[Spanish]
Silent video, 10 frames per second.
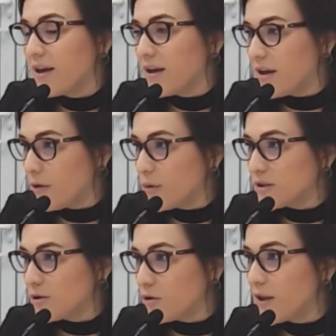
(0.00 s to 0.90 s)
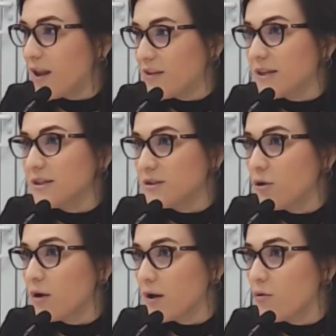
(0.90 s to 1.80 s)
eh, en cuestión de la
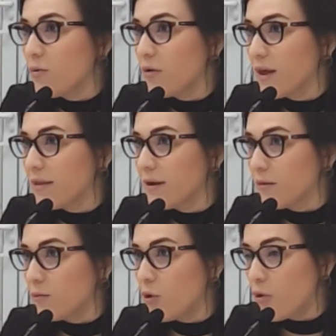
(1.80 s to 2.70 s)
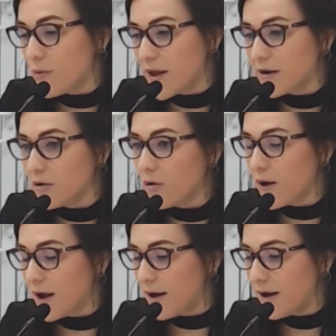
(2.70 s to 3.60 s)
transición que hubo de, un gobierno
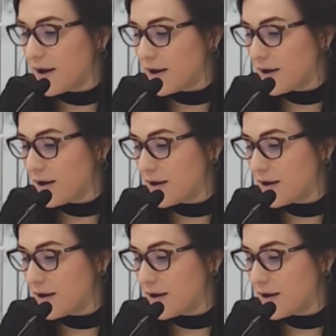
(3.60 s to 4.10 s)
a,